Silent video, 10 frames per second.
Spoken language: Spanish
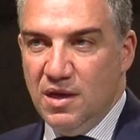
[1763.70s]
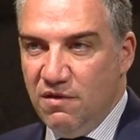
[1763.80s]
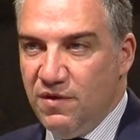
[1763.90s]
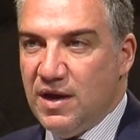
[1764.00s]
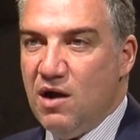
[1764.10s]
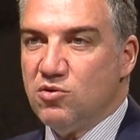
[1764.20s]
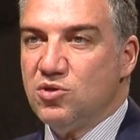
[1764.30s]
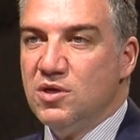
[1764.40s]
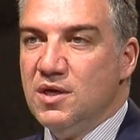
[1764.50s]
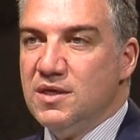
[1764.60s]
Y
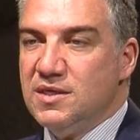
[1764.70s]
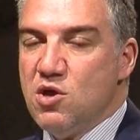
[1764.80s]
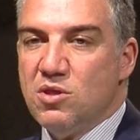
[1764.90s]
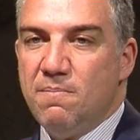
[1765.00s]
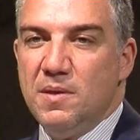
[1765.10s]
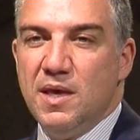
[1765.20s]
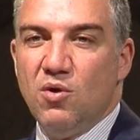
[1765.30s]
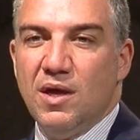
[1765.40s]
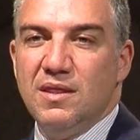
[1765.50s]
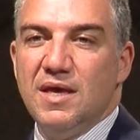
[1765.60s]
fijaos, si ellos
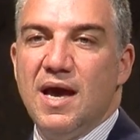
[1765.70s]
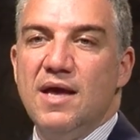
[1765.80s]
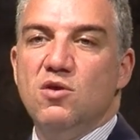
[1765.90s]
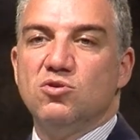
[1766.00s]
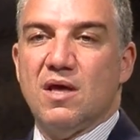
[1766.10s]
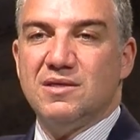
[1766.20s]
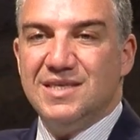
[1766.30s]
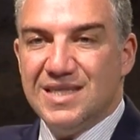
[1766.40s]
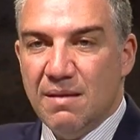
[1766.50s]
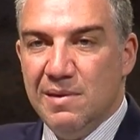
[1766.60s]
despidieron en 10 años a
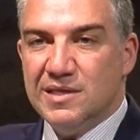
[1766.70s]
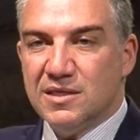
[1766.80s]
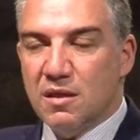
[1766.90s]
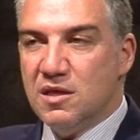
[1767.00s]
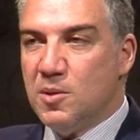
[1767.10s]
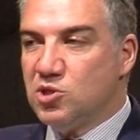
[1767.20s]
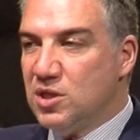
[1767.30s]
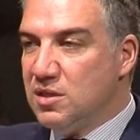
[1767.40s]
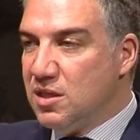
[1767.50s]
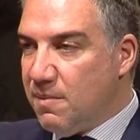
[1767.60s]

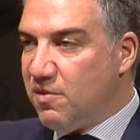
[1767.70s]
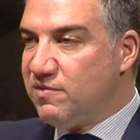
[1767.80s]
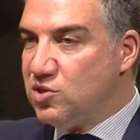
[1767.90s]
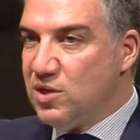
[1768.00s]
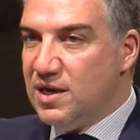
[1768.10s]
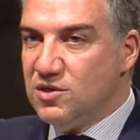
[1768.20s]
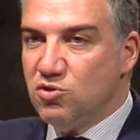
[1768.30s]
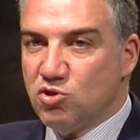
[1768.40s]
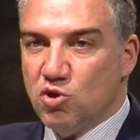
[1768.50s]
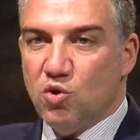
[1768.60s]
7.773 profesionales,
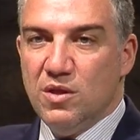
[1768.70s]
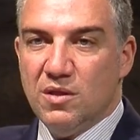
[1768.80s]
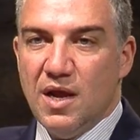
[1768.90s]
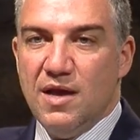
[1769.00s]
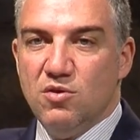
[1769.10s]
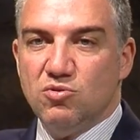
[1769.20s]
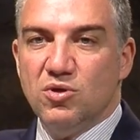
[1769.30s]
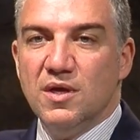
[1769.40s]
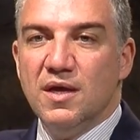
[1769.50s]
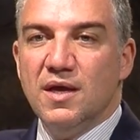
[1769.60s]
nosotros en 3
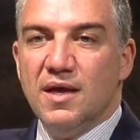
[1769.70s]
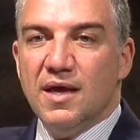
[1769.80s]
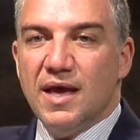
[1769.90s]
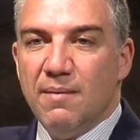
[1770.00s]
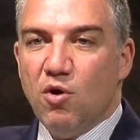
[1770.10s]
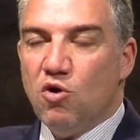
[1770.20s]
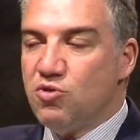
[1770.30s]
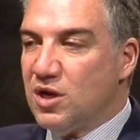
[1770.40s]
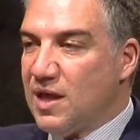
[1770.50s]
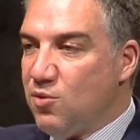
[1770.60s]
años hemos
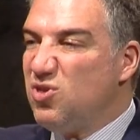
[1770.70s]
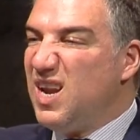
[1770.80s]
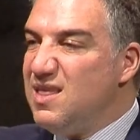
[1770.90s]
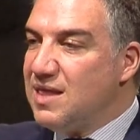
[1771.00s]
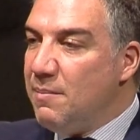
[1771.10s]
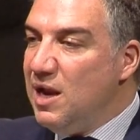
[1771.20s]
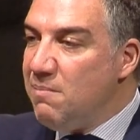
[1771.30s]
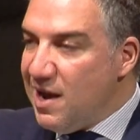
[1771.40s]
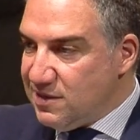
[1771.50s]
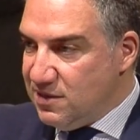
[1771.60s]
contratado 30.000
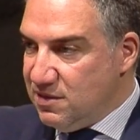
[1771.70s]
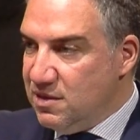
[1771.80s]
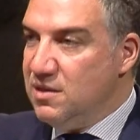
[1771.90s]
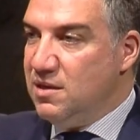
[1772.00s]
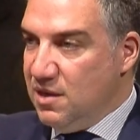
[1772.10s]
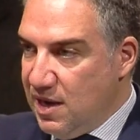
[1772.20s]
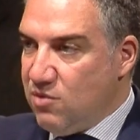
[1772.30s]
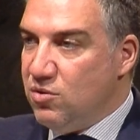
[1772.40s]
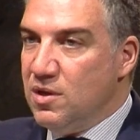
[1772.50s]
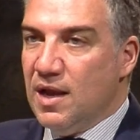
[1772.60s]
más.
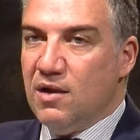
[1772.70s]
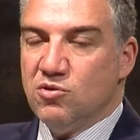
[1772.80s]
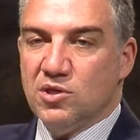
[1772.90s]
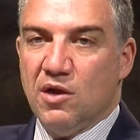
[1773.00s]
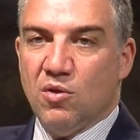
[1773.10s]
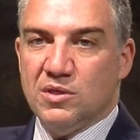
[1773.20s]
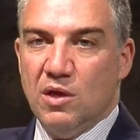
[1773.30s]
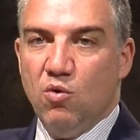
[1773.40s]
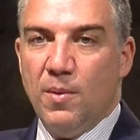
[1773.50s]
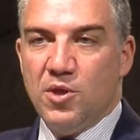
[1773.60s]
Claro, el consejero de
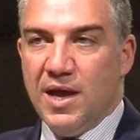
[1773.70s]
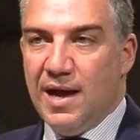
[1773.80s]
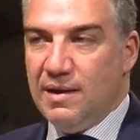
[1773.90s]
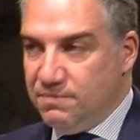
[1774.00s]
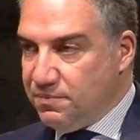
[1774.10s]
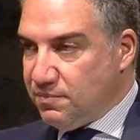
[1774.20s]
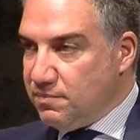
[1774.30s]
salud cuando llega